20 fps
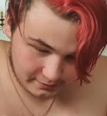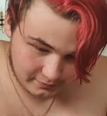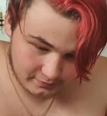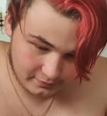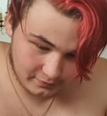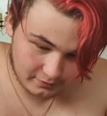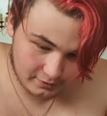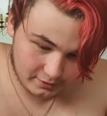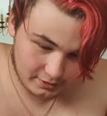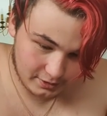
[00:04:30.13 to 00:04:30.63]

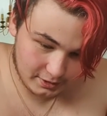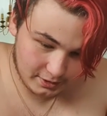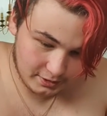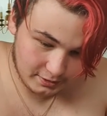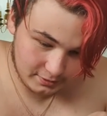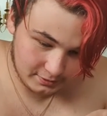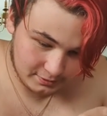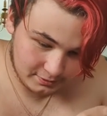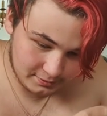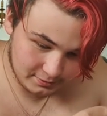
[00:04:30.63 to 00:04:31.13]
Voilà.
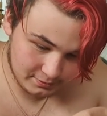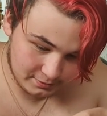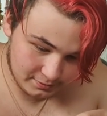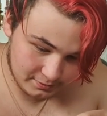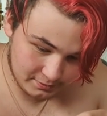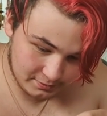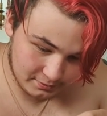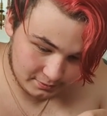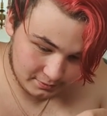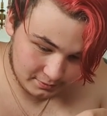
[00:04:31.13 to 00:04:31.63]

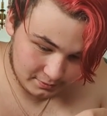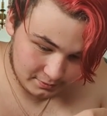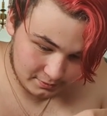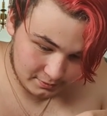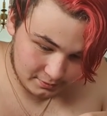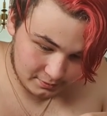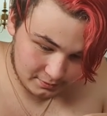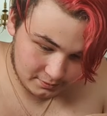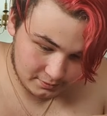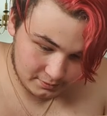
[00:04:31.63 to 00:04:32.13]

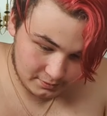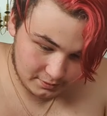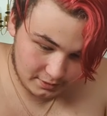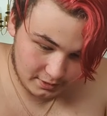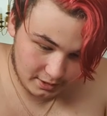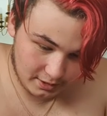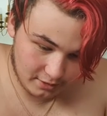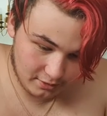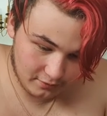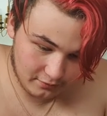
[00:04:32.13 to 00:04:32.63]

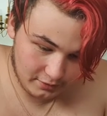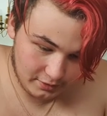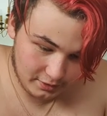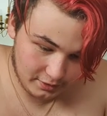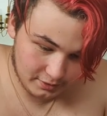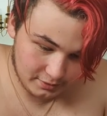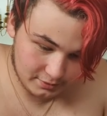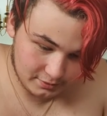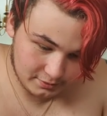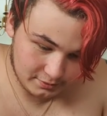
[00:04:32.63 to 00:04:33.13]
Il est à l'envers.
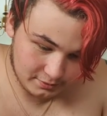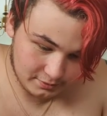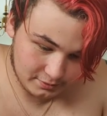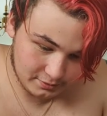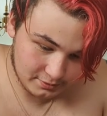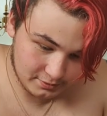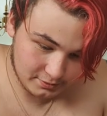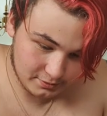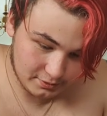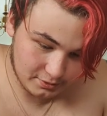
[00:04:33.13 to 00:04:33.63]

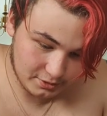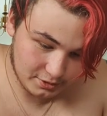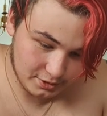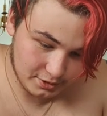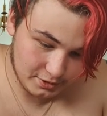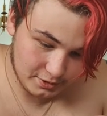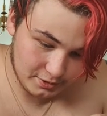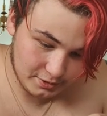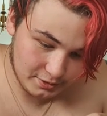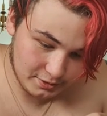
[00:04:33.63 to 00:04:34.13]
Ok.
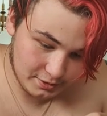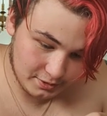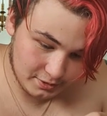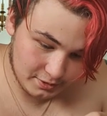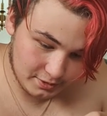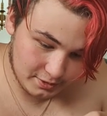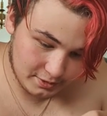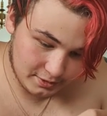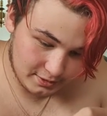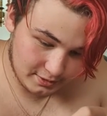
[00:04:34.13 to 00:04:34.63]

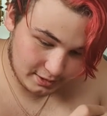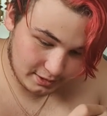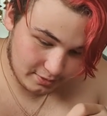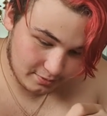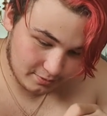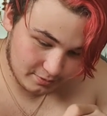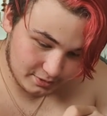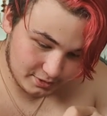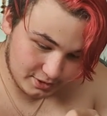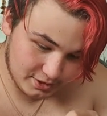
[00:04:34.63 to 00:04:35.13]
Ça
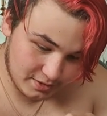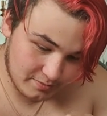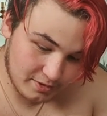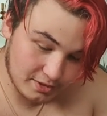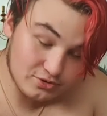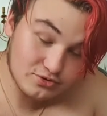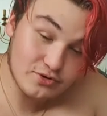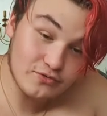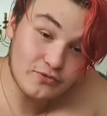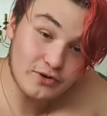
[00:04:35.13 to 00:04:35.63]
commence déjà
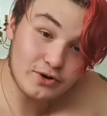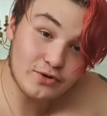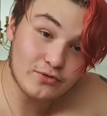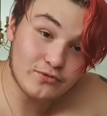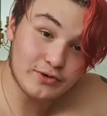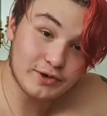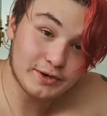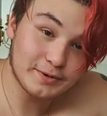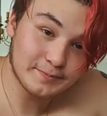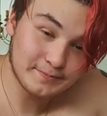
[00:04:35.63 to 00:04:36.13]
bien, je le fais à
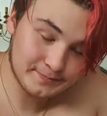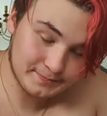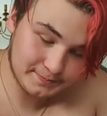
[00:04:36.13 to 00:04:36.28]
l'envers.